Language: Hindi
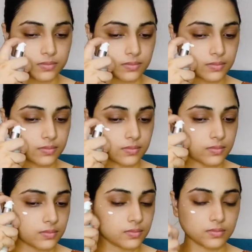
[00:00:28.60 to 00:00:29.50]
मैं फेसेस
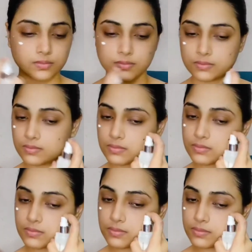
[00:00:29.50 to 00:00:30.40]
कैनेडा का
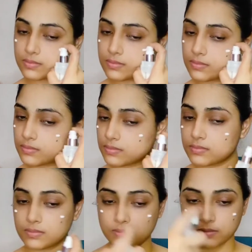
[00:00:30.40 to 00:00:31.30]
मॉइस्चराइज़र
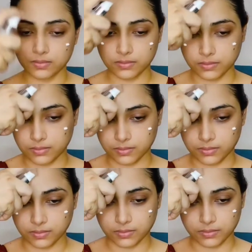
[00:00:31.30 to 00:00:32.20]
अप्लाई कर रही तो
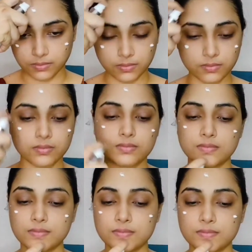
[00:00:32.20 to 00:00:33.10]
अच्छी तरीके से
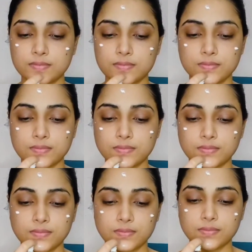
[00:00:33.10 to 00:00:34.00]
मॉइस्चराइज़ करेंगे
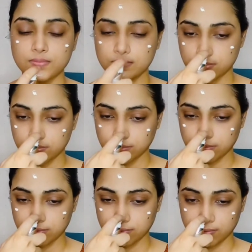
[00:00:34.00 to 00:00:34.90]
अपनी स्किन
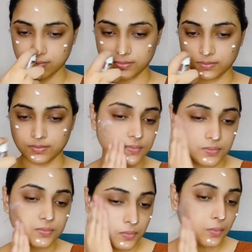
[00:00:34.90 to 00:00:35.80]
कभी भी
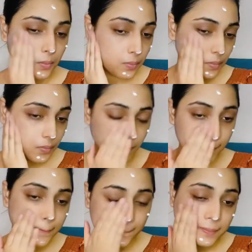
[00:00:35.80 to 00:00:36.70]
आप अपने
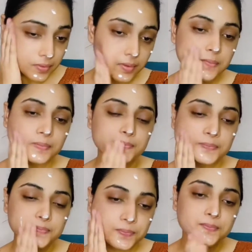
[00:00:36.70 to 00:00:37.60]
मॉइस्चराइज़र को स्किप
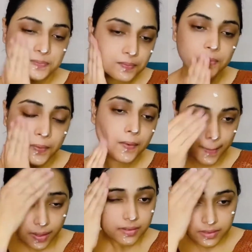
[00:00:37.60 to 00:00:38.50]
ना करो चाहे
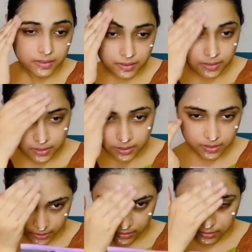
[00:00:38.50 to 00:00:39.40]
आपकी ऑयली
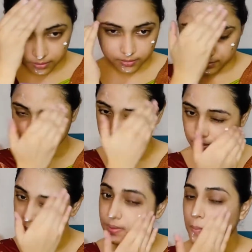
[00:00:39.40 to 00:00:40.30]
स्किन है या फिर ड्राई
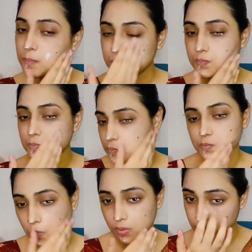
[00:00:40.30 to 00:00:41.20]
स्किन है
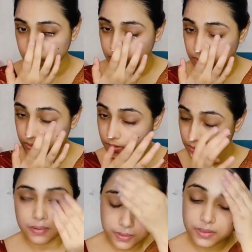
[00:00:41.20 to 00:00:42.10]
कभी भी आप
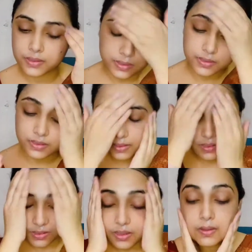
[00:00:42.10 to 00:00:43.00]
हमेशा मॉइस्चराइज़
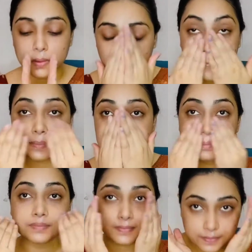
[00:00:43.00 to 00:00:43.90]
करो अपनी स्किन
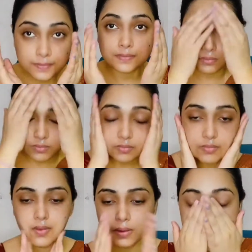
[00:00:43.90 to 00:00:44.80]
अच्छी तरीके से